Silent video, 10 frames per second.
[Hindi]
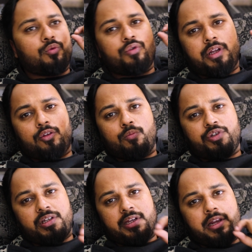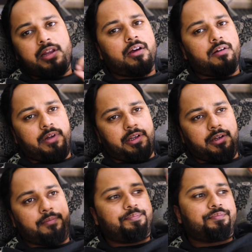सूज रहे हैं तो मुझे स्केलिंग
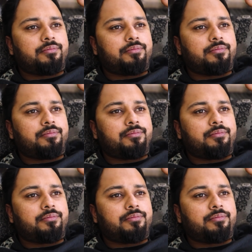करवानी है